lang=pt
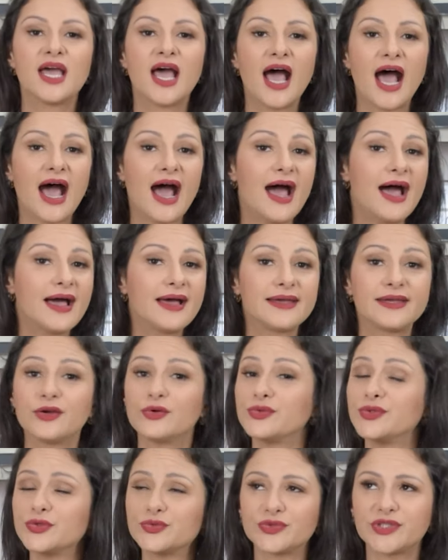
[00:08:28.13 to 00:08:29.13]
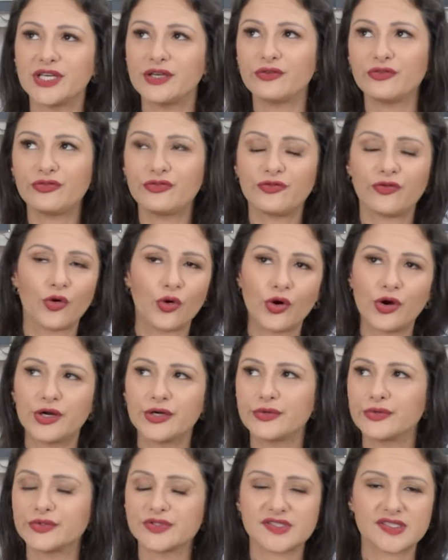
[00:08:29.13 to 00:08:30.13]
Ah, eu não tenho
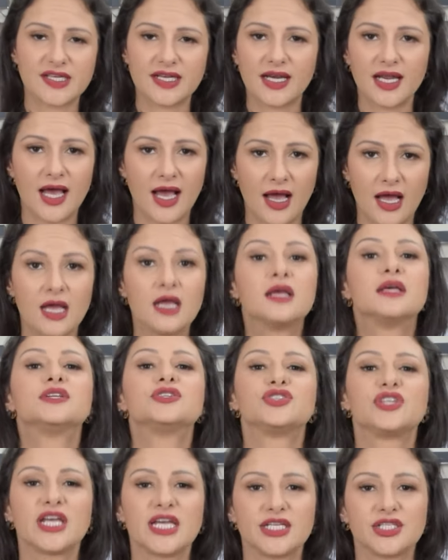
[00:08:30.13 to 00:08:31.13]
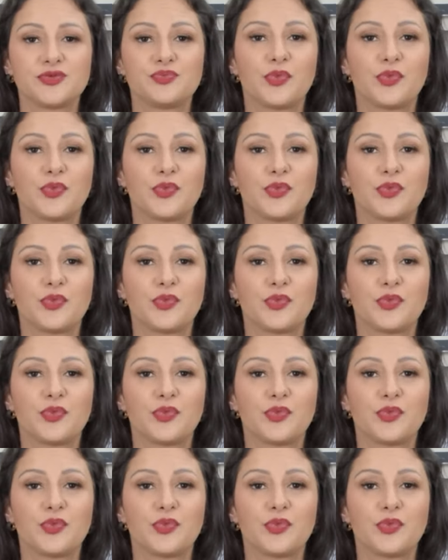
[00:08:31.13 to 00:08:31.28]
forno, sei lá. Gente,